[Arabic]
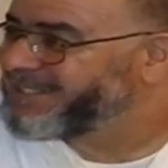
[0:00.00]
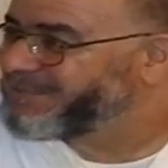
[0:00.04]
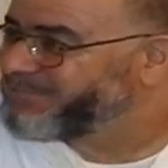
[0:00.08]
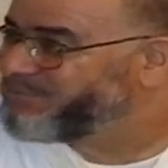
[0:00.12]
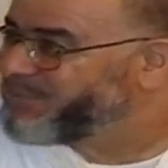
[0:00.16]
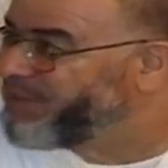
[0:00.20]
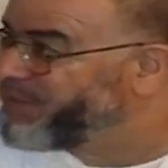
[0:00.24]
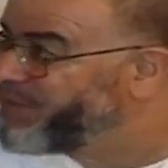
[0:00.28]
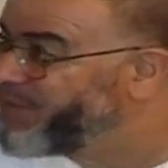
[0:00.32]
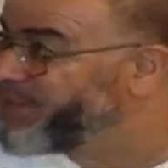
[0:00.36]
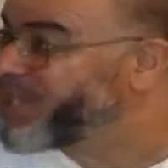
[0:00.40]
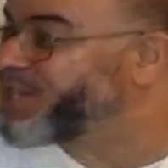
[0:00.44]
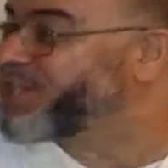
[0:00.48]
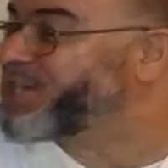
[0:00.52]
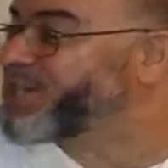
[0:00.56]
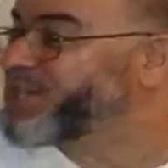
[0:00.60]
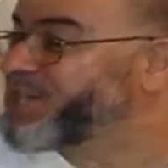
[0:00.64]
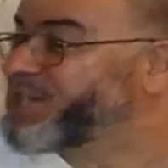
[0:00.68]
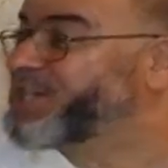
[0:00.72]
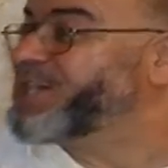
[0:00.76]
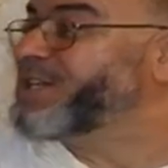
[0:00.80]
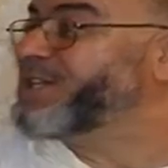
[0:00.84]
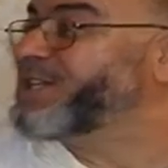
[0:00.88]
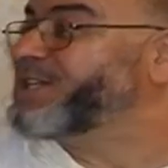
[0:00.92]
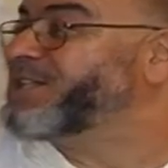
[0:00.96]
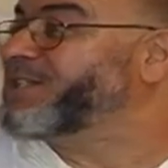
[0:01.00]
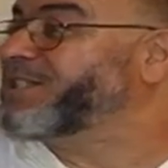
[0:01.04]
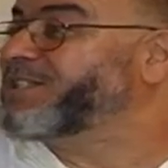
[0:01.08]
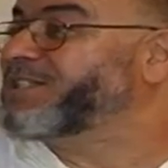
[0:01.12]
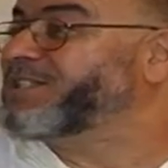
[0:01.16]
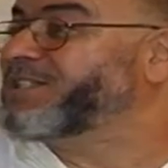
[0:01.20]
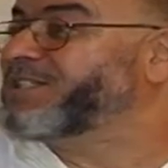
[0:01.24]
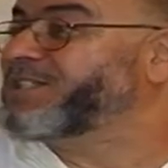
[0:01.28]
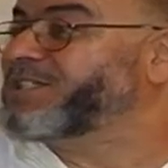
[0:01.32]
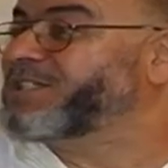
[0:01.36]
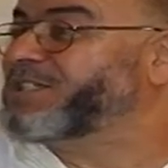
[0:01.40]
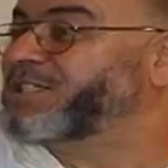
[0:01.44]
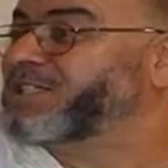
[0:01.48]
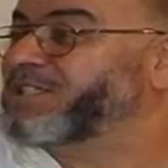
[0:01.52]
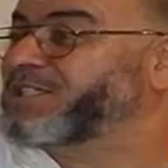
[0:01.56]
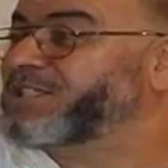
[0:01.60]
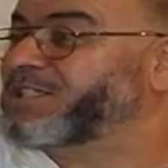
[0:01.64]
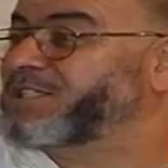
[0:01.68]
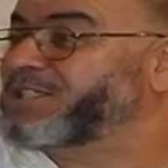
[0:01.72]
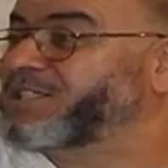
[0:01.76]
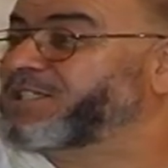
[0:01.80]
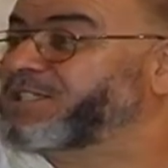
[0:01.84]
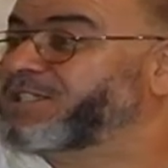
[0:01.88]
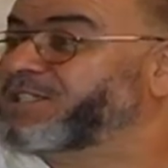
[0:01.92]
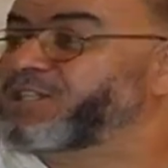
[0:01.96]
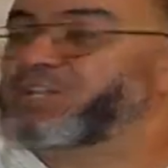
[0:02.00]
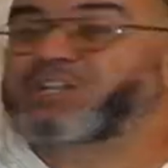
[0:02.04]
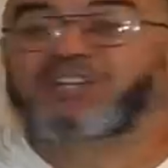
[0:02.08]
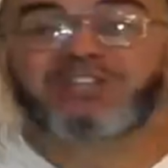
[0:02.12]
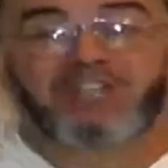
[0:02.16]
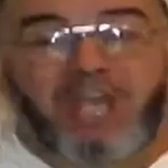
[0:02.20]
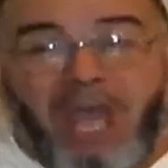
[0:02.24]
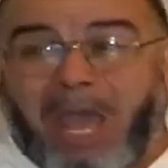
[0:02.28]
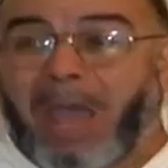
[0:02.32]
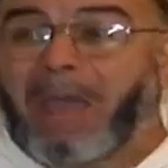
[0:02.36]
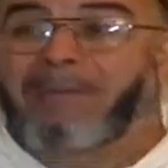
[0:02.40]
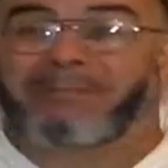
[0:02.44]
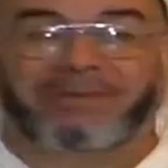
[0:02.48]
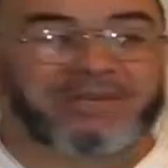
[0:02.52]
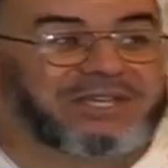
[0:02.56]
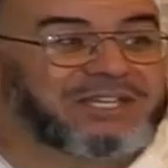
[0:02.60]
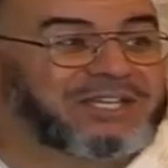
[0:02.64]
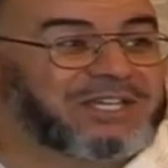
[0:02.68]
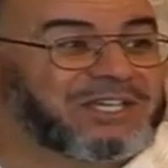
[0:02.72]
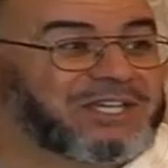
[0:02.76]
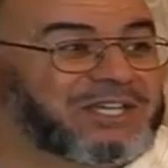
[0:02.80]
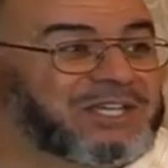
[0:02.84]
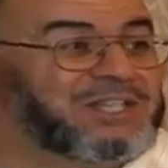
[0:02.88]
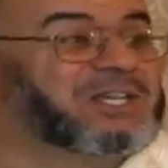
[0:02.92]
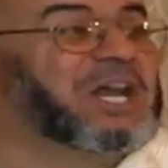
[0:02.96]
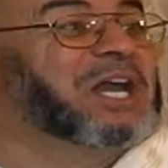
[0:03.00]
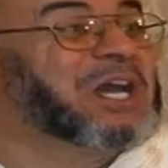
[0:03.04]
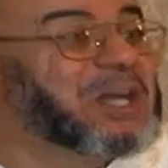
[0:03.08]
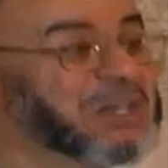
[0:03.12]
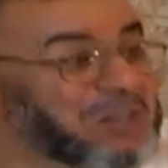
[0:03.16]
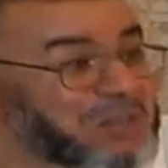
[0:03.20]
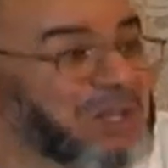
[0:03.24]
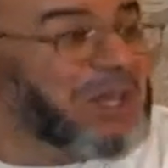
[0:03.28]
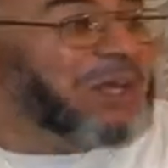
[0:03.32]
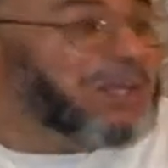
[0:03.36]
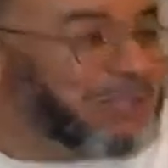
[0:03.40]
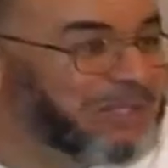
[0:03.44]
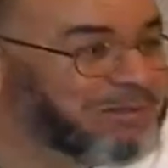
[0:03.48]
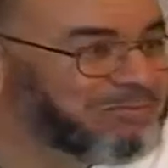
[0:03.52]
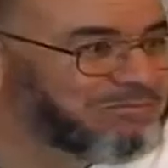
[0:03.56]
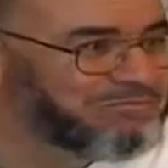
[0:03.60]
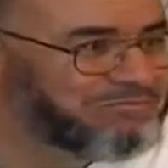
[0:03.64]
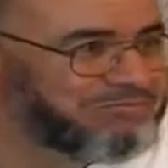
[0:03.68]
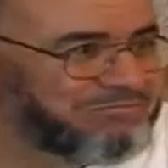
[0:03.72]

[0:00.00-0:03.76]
ما فيناش اللي إيجابي يقتحم